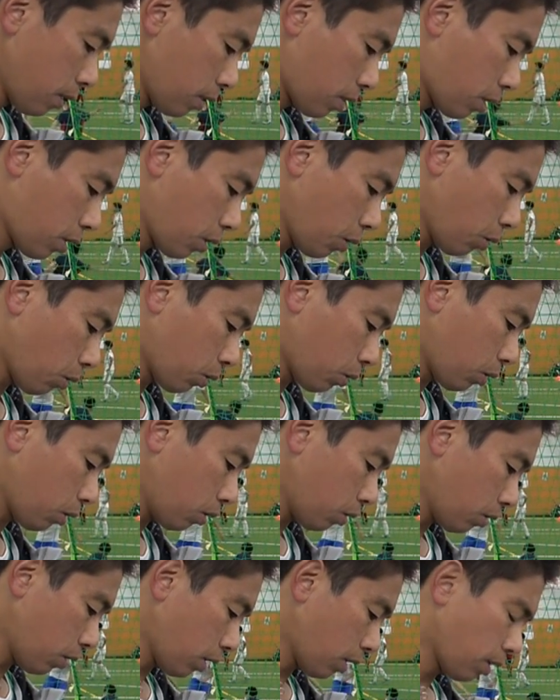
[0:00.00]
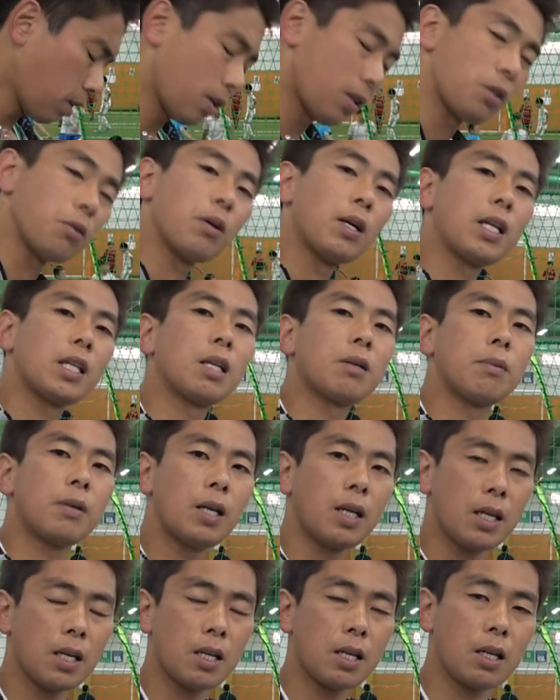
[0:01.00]
う強く言われた
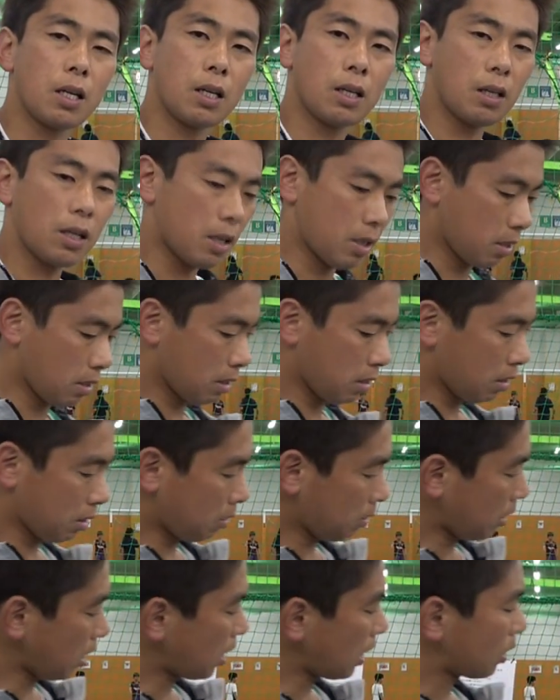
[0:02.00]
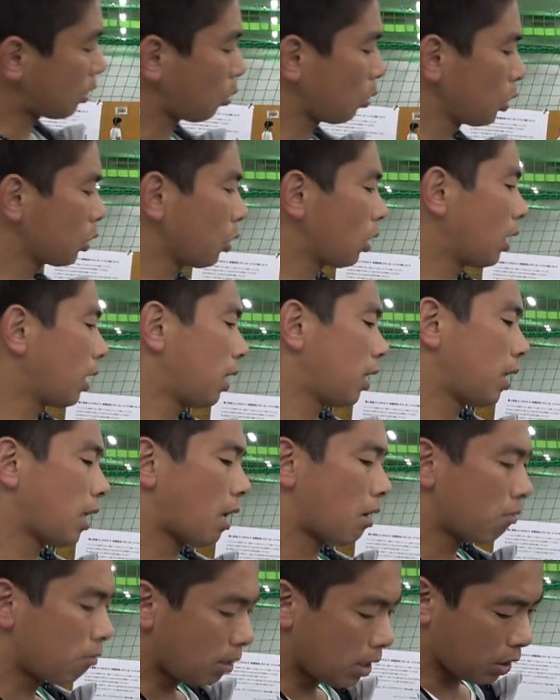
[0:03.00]
場合これねそういう人に
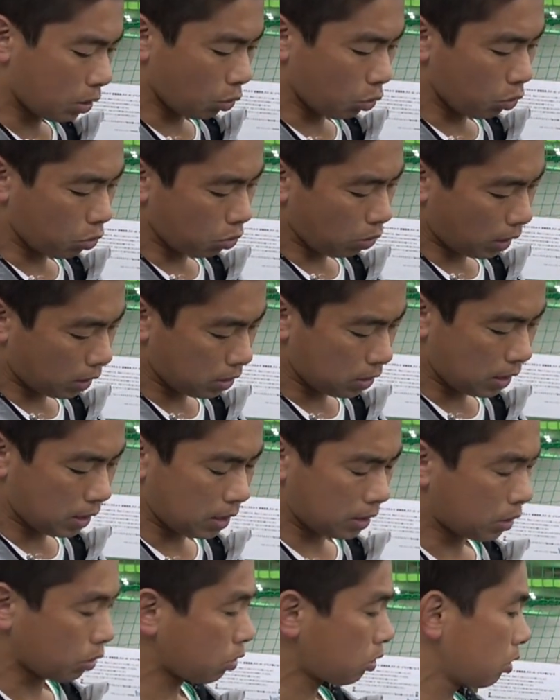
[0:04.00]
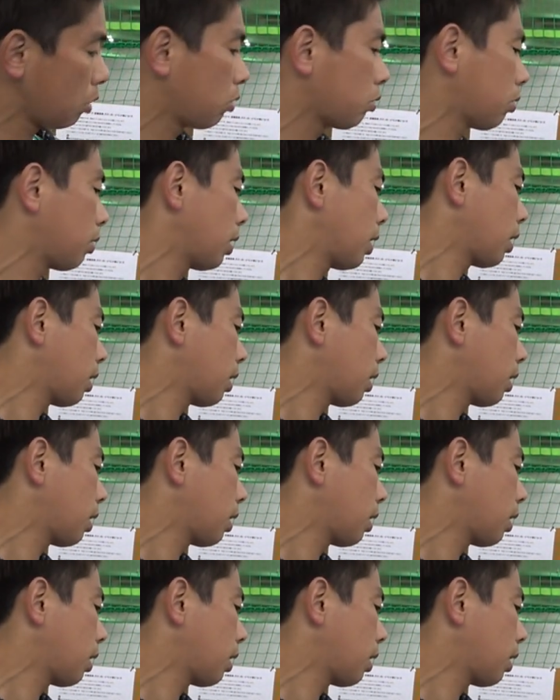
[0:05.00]
やんわりと言うはずなんですけど強く言